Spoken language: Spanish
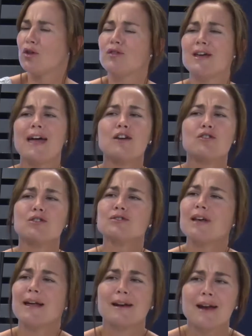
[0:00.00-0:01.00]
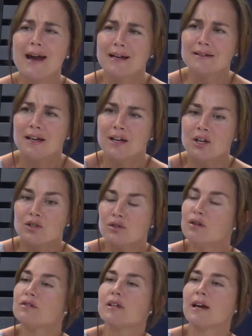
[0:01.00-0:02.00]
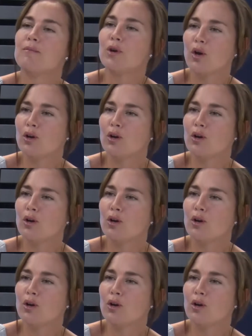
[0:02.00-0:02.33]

donde hay cosas raras, son los ejemplos